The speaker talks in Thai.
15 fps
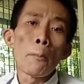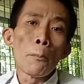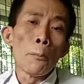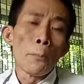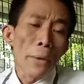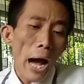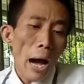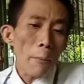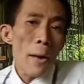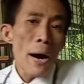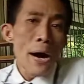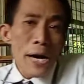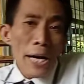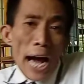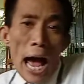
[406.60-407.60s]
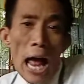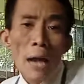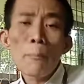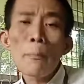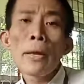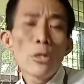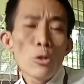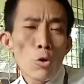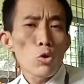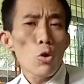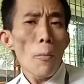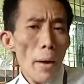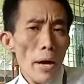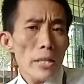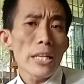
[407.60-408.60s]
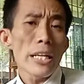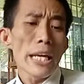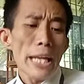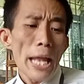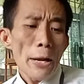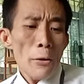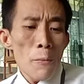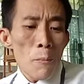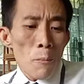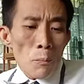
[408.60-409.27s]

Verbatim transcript: มนะครับการเป็นยูทูบเบอร์ที่ดีนั้น